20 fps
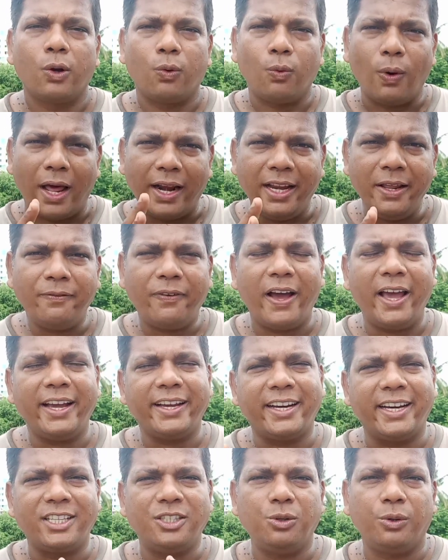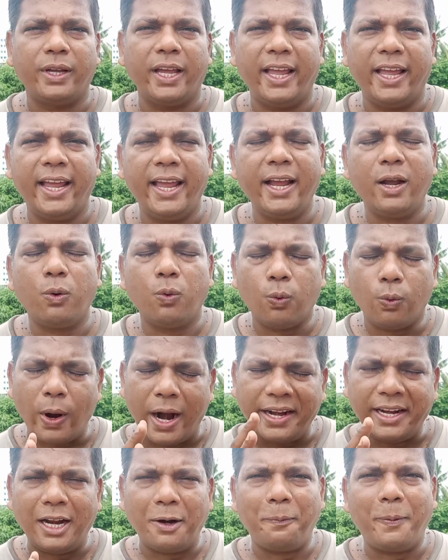क्वालिफाई कर चुके हैं
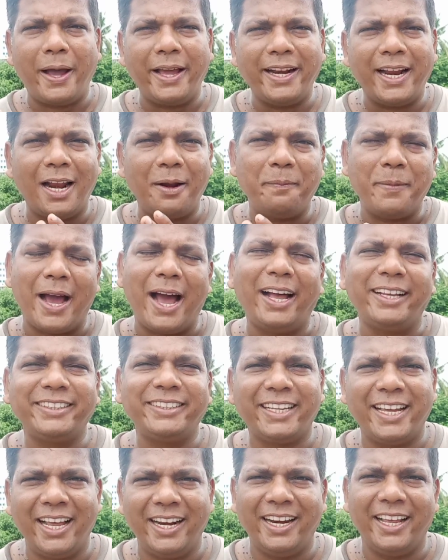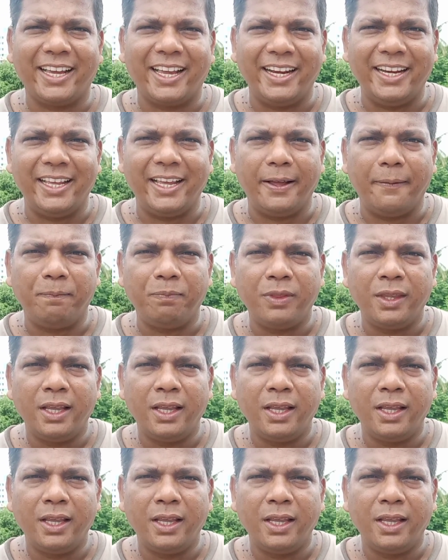क्वार्टर फाइनल में आज खेलने के लिए